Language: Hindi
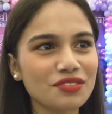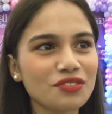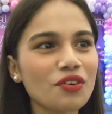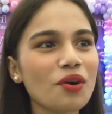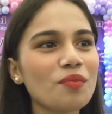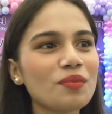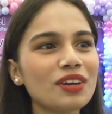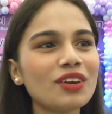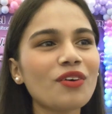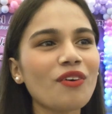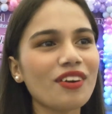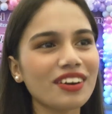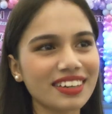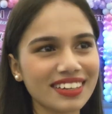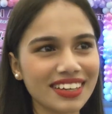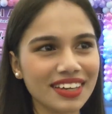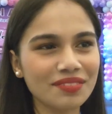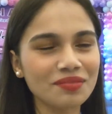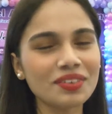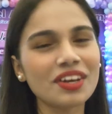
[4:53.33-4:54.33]
from a long
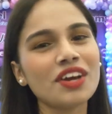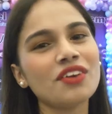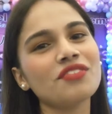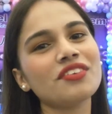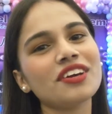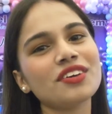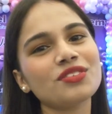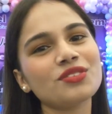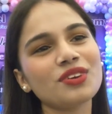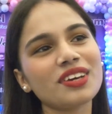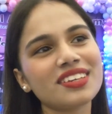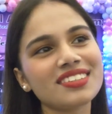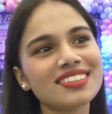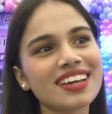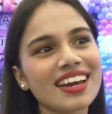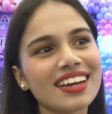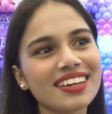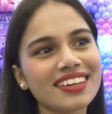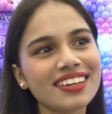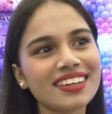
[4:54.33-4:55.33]
time we are so
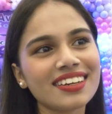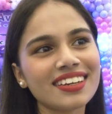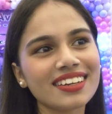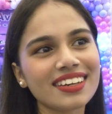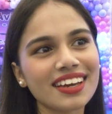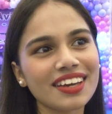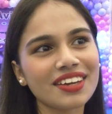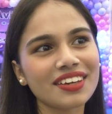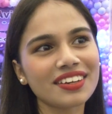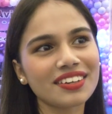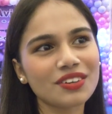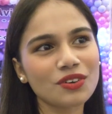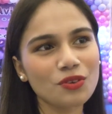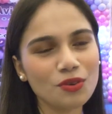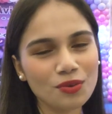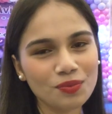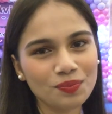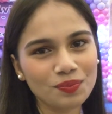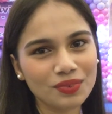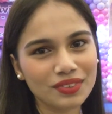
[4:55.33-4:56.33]
excited and i
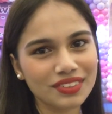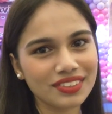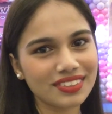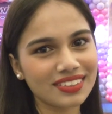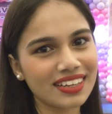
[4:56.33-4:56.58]
hope